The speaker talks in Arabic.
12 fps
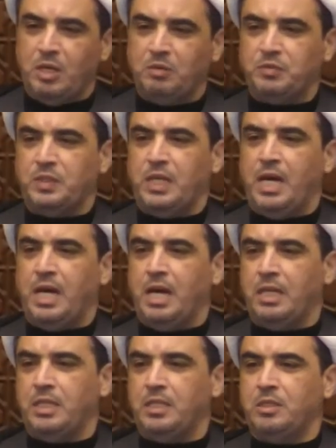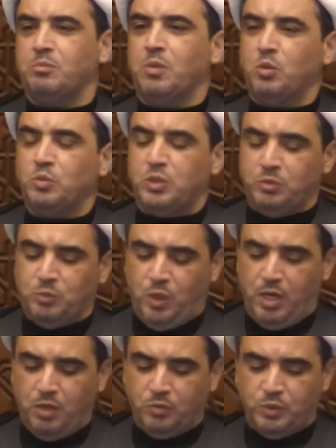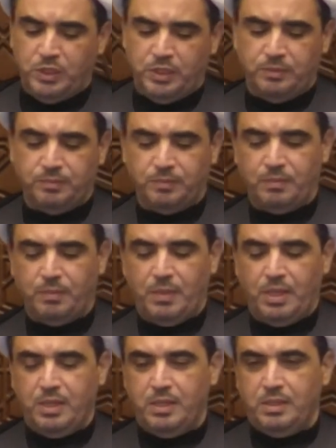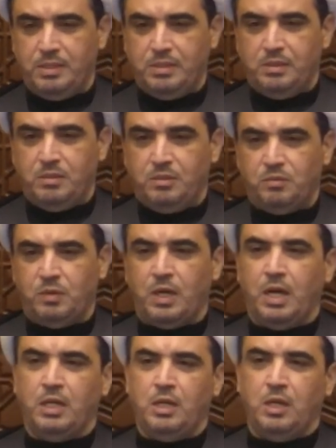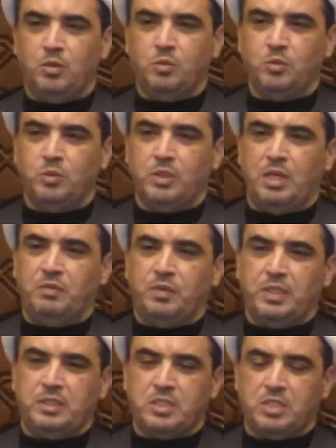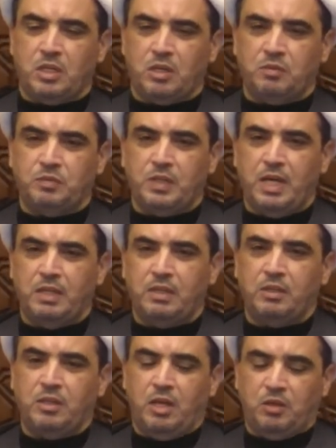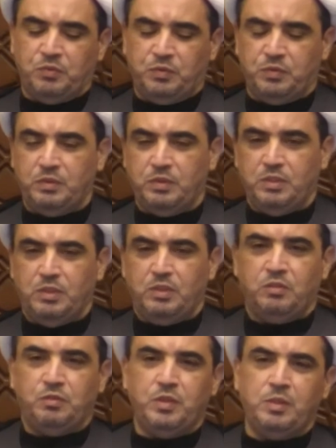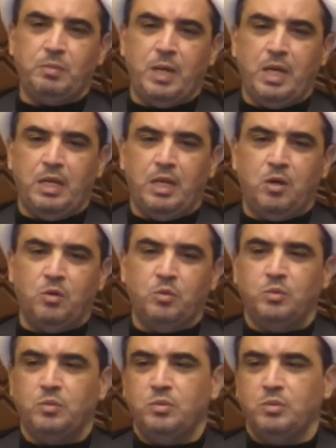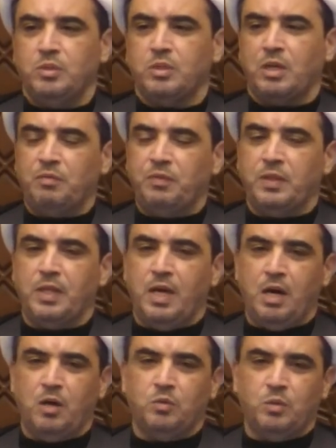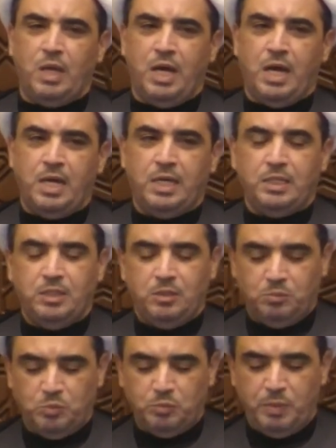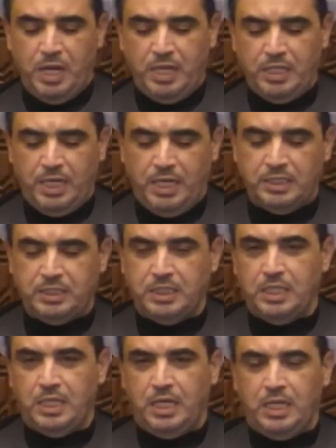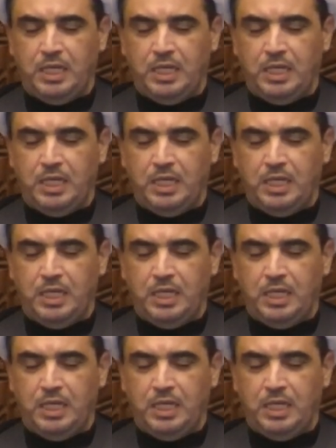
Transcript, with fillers: في حال موت معاوية فقال له كيف يتصرف في هذا الظرف فيما لو رفض هؤلاء مبايعة على